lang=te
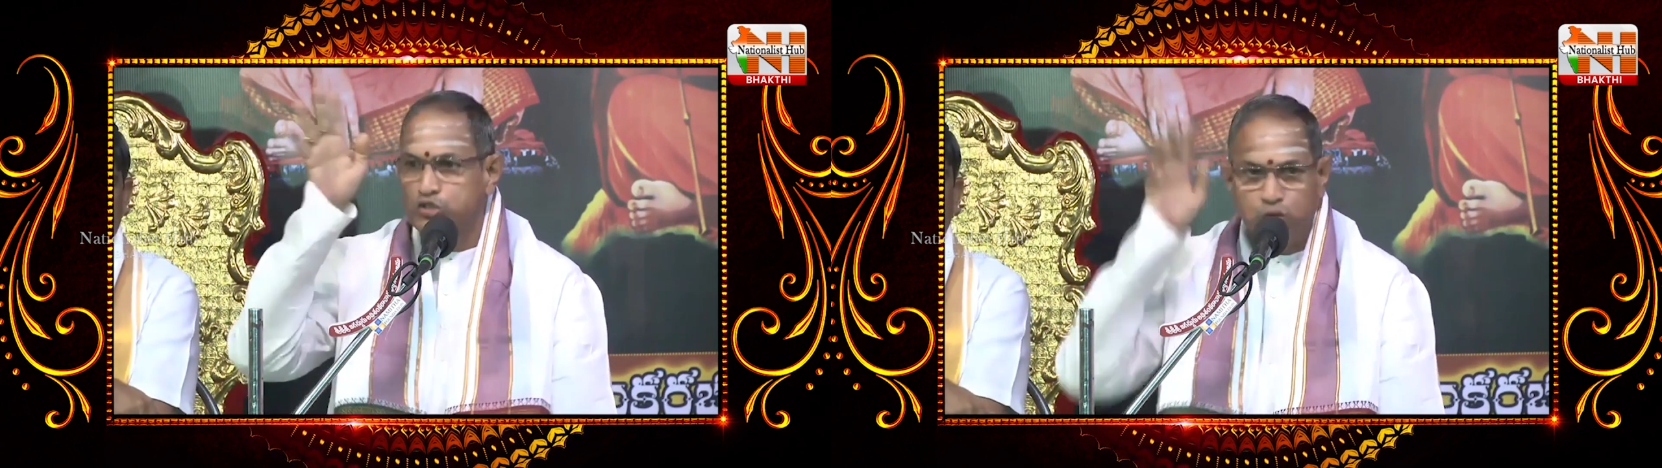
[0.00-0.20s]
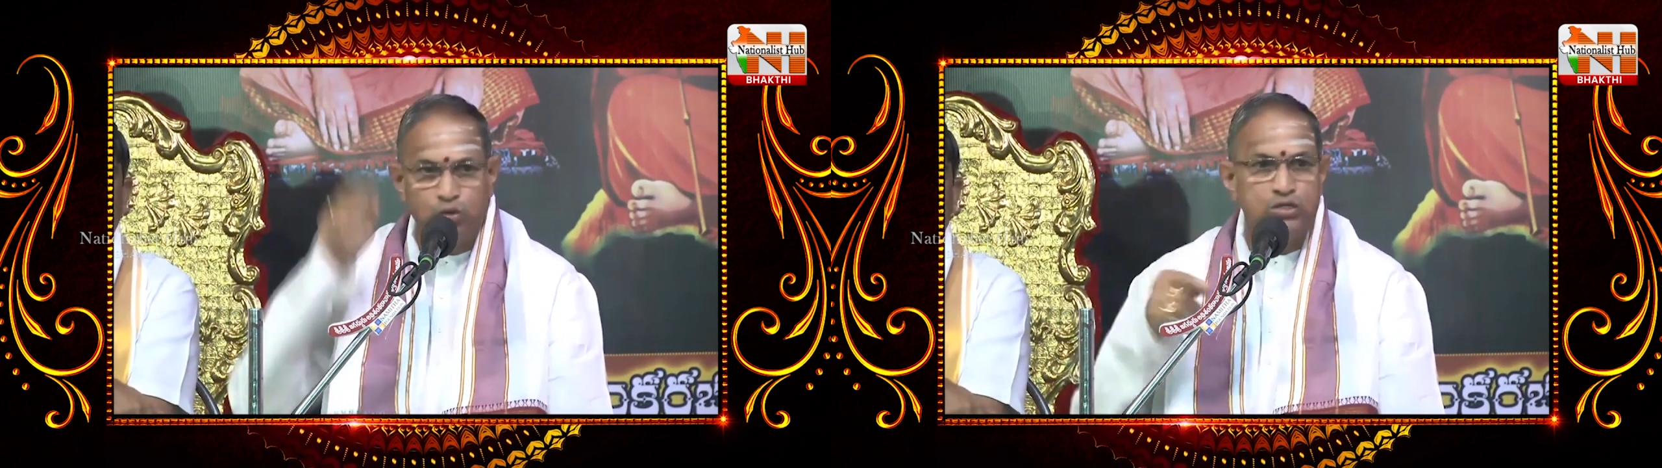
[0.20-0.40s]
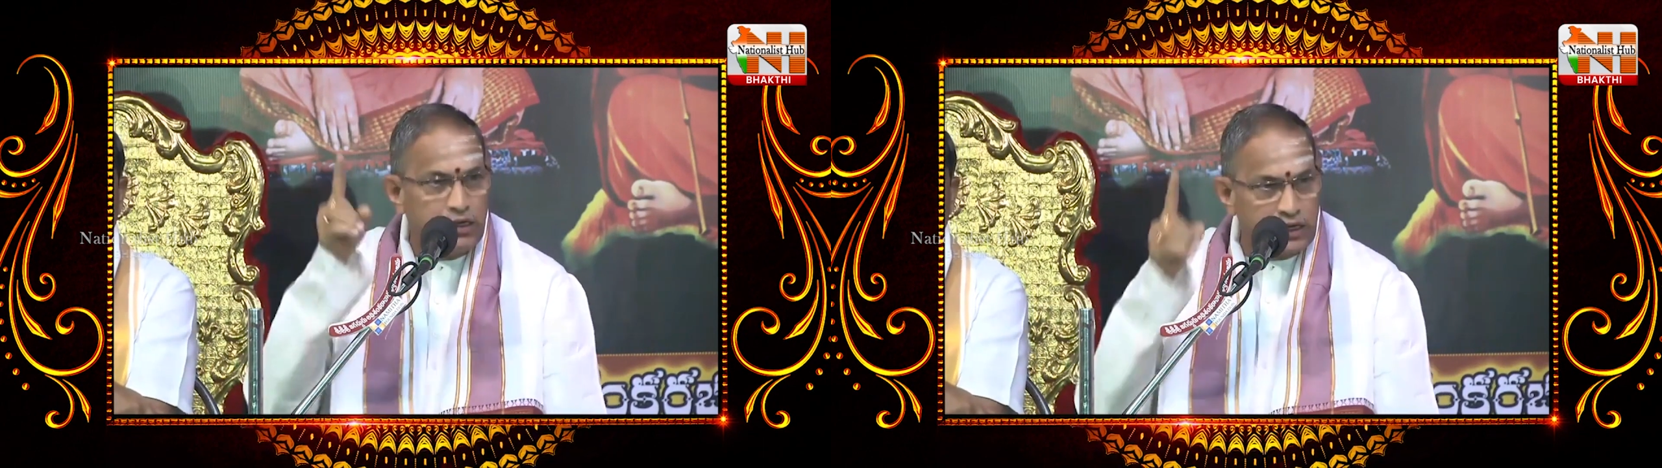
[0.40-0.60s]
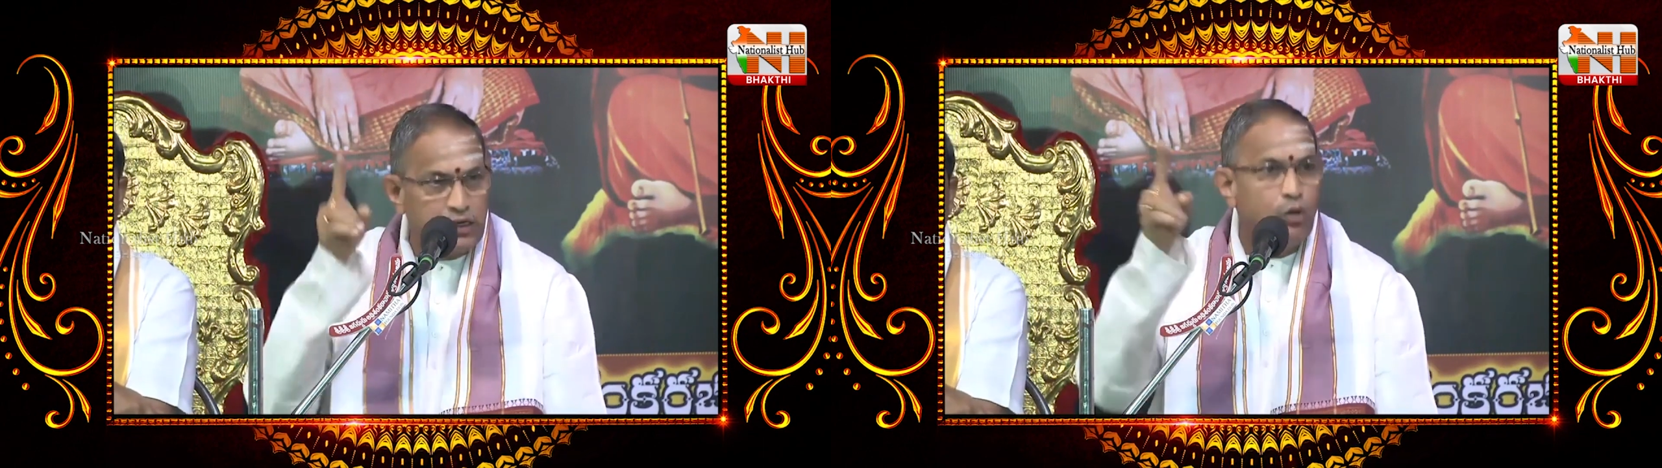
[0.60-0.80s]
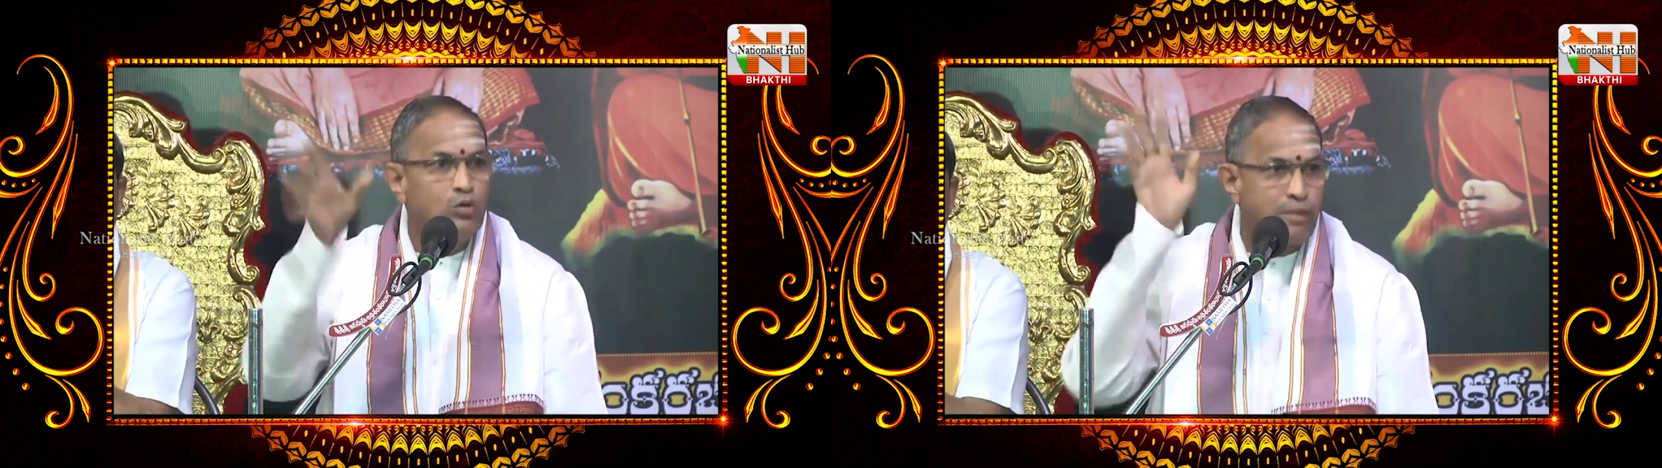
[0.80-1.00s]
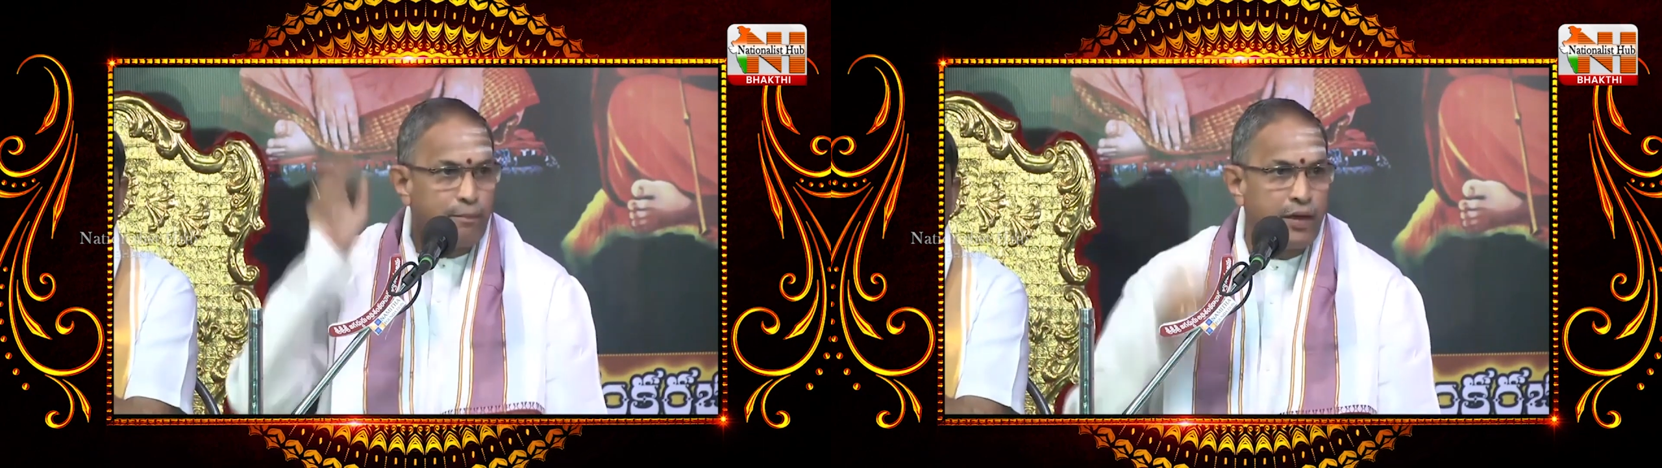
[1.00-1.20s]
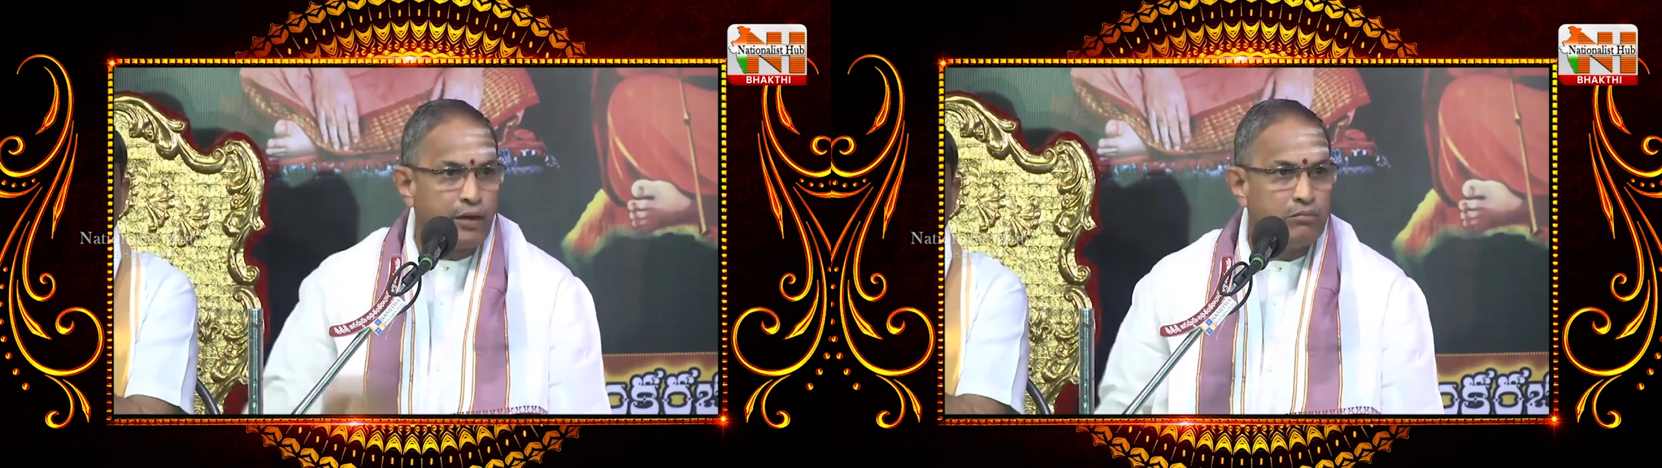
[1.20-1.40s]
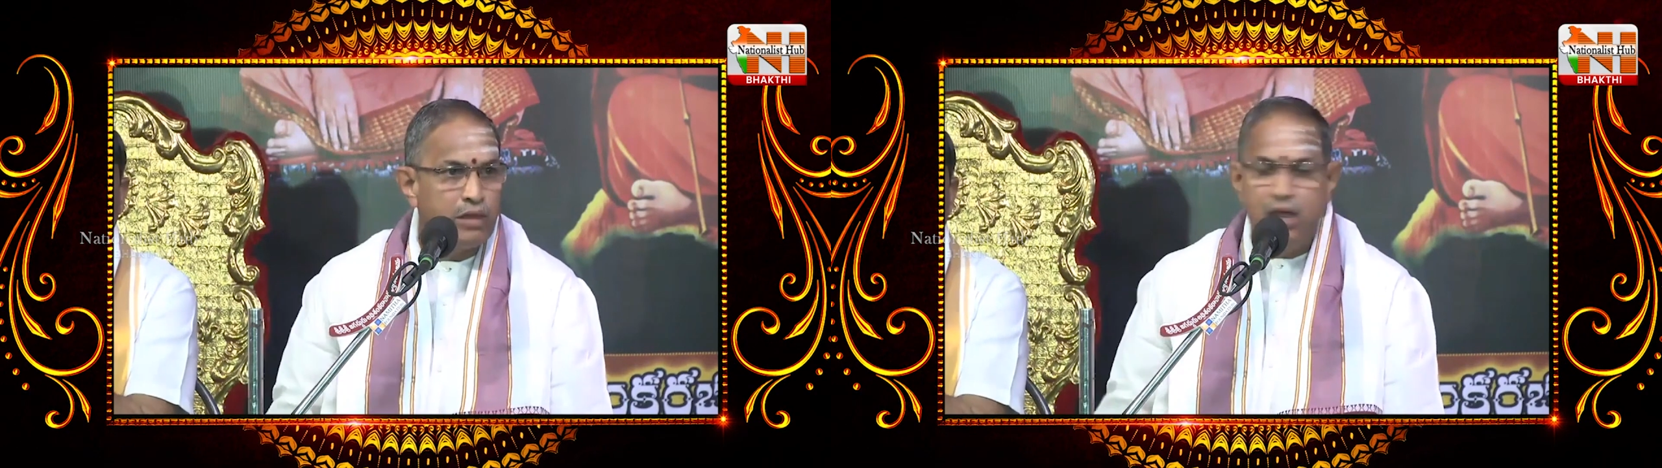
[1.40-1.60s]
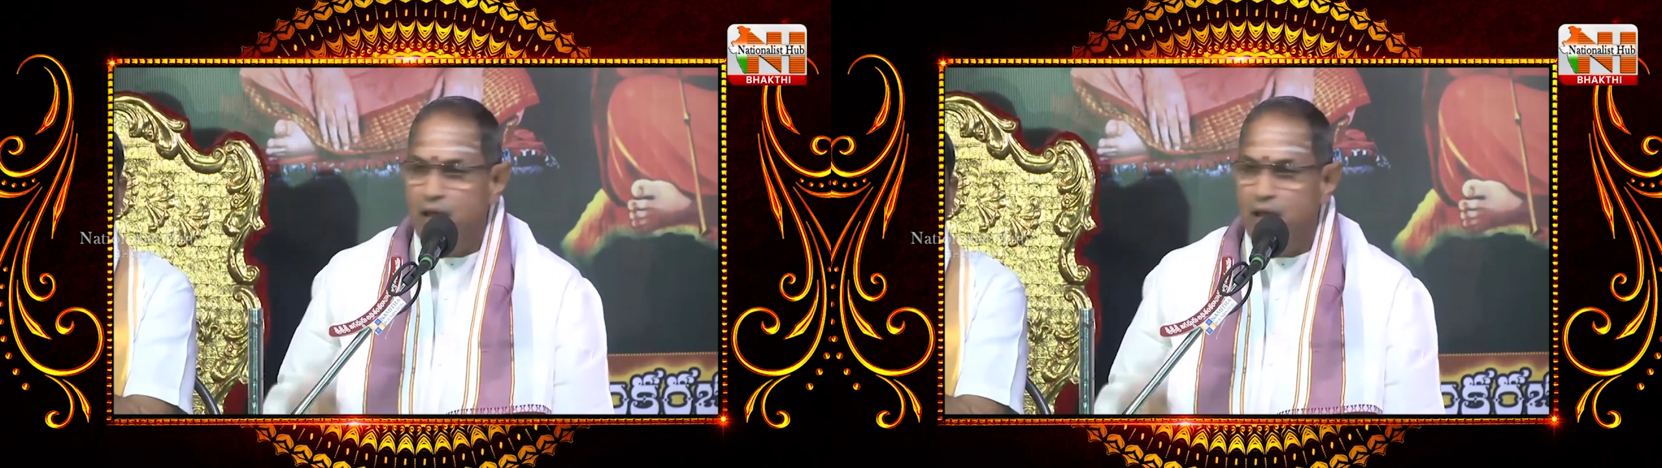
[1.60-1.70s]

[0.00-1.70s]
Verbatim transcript: వస్తుందో శంకరుడు చెప్పారు